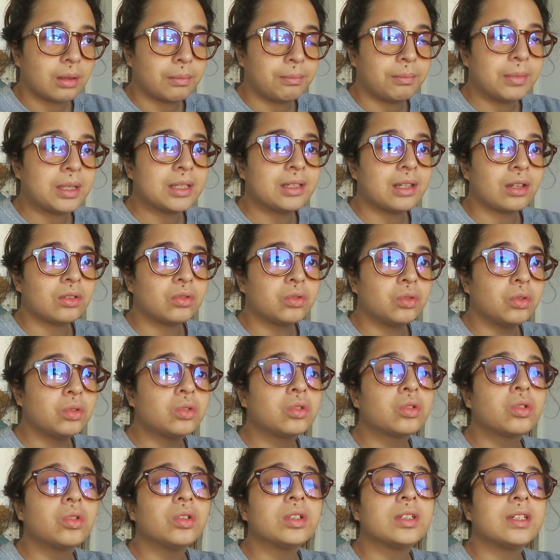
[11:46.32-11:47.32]
Mais d'un
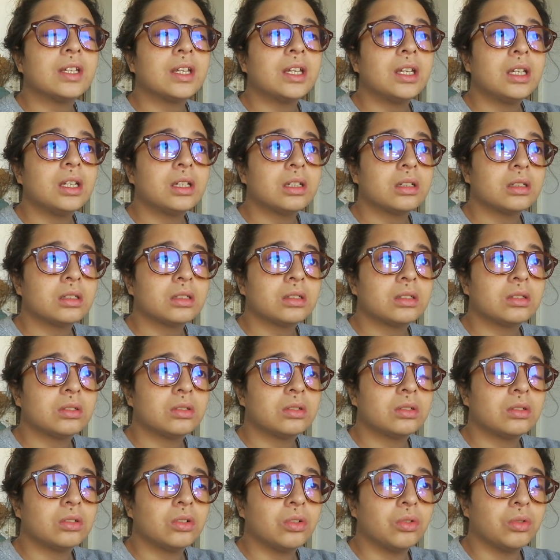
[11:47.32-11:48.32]
autre côté
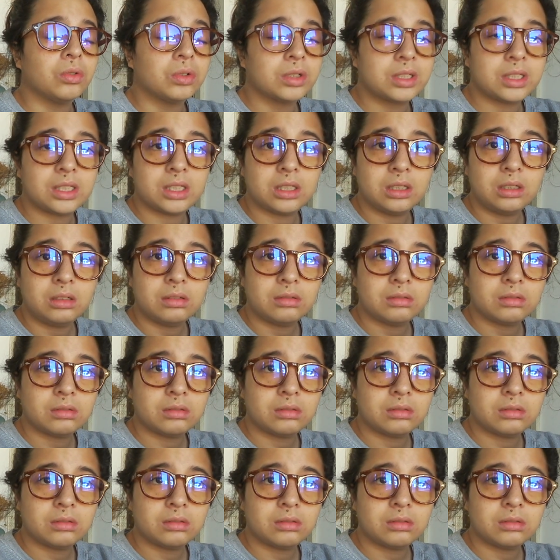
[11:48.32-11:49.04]
aussi